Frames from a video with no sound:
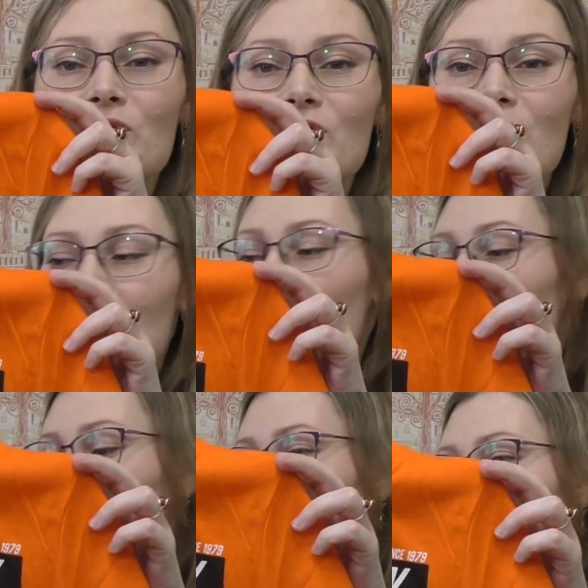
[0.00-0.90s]
вот
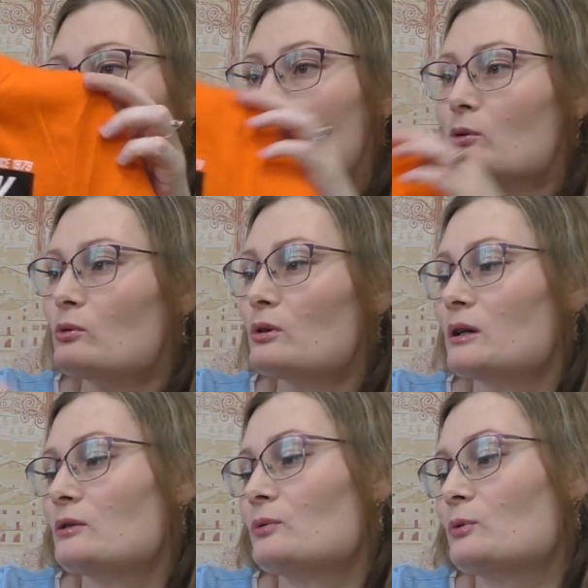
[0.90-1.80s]
яркую футболку.
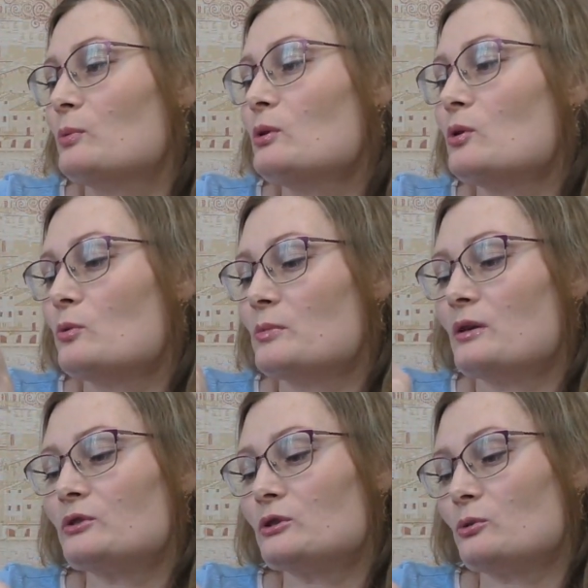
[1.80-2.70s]
Эта футболка у
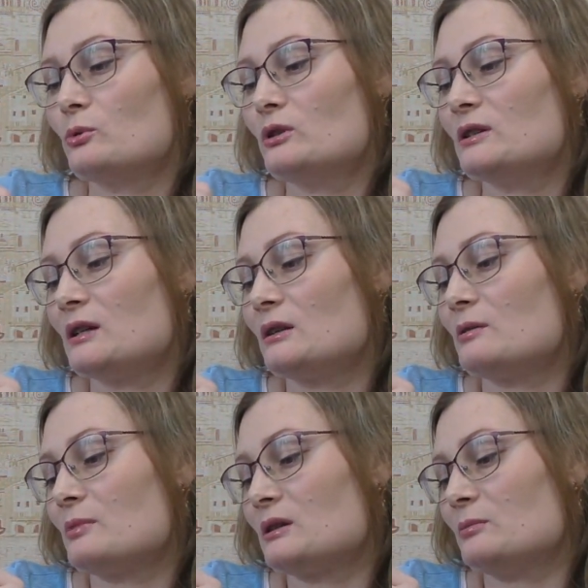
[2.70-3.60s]
меня в 110
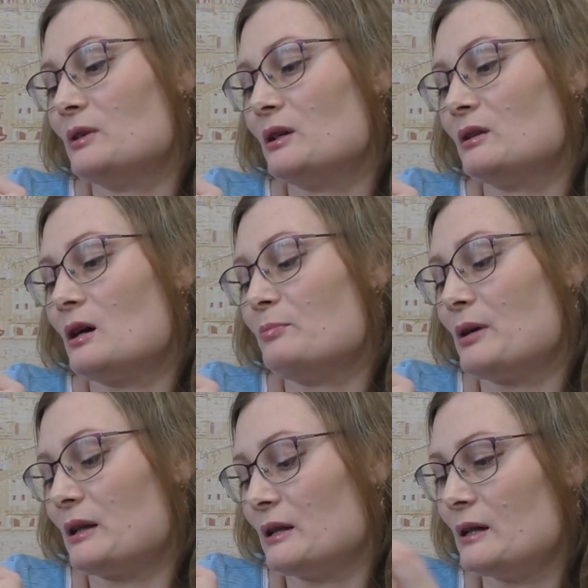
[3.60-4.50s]
размере, да,
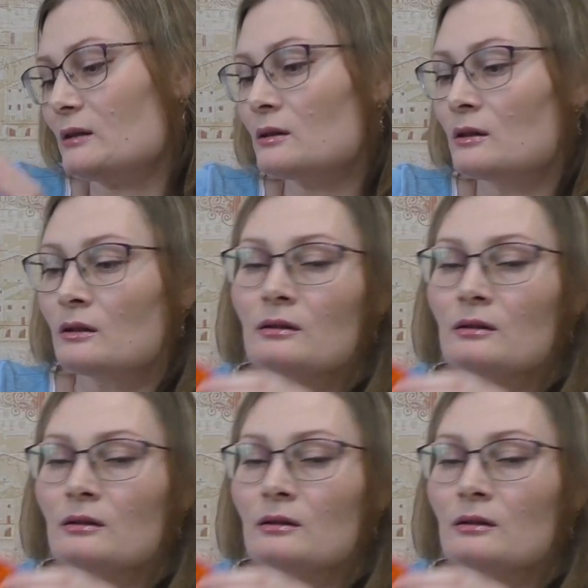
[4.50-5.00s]
5 лет.